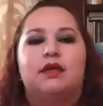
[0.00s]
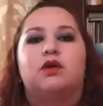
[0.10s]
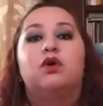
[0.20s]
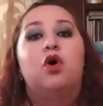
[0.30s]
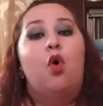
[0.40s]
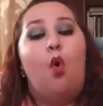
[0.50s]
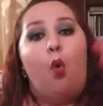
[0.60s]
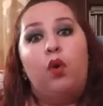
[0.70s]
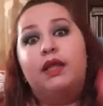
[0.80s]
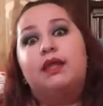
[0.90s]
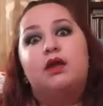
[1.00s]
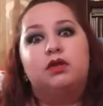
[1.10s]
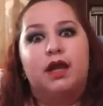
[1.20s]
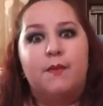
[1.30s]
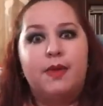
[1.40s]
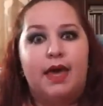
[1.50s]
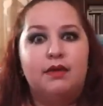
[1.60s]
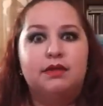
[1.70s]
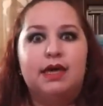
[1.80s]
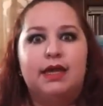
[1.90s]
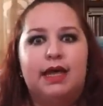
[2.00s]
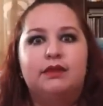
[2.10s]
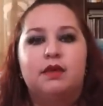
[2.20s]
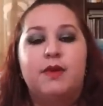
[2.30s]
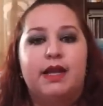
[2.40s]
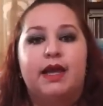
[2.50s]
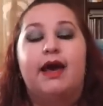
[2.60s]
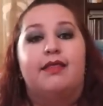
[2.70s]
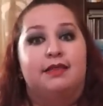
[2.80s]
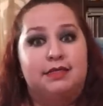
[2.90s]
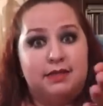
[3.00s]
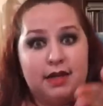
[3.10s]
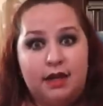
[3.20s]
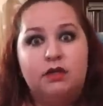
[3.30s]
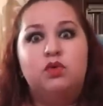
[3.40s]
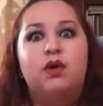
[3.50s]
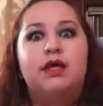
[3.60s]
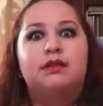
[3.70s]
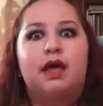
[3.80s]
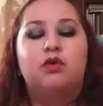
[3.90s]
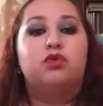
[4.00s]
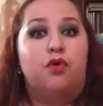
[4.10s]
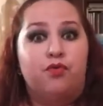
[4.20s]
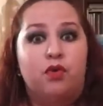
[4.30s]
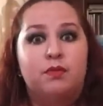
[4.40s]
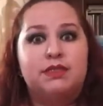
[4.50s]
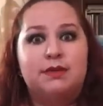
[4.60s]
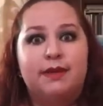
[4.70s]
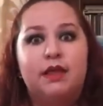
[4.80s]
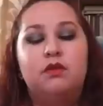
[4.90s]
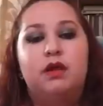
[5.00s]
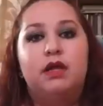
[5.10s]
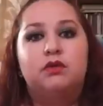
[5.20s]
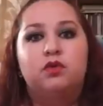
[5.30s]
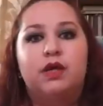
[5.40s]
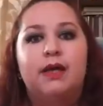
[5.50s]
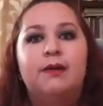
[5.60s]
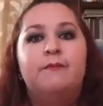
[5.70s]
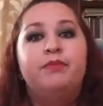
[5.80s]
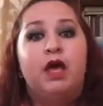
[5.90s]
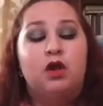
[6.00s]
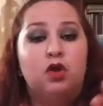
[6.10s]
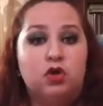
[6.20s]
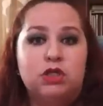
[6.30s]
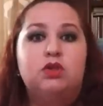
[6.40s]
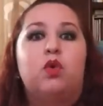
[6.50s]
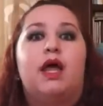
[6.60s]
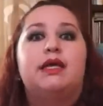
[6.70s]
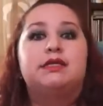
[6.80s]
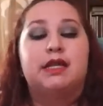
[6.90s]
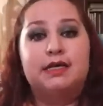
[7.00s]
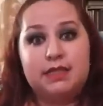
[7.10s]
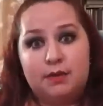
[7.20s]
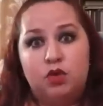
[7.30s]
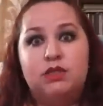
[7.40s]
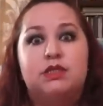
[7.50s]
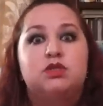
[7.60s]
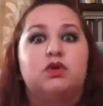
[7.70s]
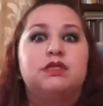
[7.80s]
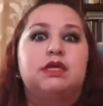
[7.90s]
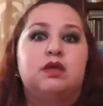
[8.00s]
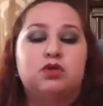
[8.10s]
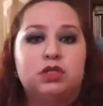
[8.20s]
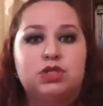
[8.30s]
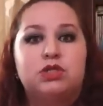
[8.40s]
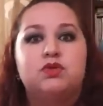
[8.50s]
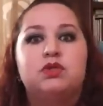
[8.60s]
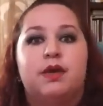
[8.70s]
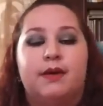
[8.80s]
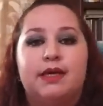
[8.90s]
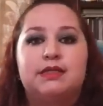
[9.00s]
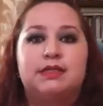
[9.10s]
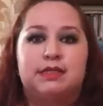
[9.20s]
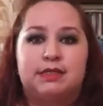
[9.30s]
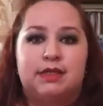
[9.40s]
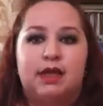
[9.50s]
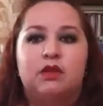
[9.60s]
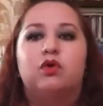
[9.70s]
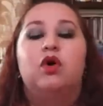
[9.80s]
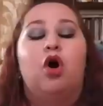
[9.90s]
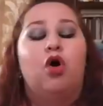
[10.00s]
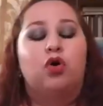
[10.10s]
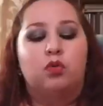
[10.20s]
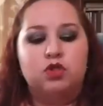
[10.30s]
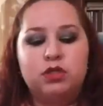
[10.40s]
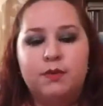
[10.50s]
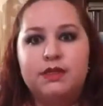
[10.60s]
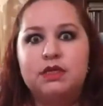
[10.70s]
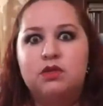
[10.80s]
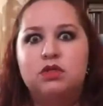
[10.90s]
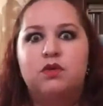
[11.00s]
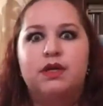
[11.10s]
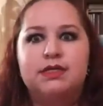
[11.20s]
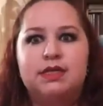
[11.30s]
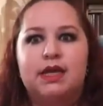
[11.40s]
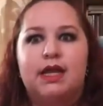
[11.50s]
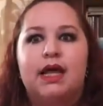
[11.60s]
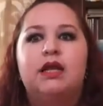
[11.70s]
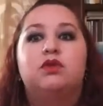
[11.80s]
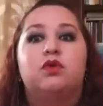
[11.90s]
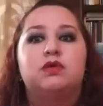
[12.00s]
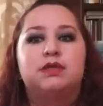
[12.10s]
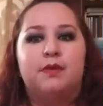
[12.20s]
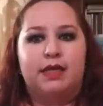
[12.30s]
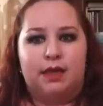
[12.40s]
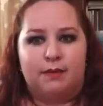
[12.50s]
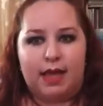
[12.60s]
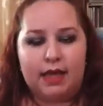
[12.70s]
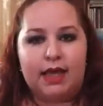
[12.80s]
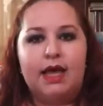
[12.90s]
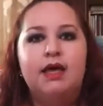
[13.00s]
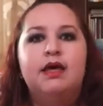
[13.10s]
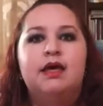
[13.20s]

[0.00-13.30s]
dinero. Una taroterapia integral te maneja desde la lectura del tarot conforme se va dando la lectura los rituales, las armonizaciones y los hechizos que vayas necesitando. Como siempre se los digo en este canal, todo es de magia blanca,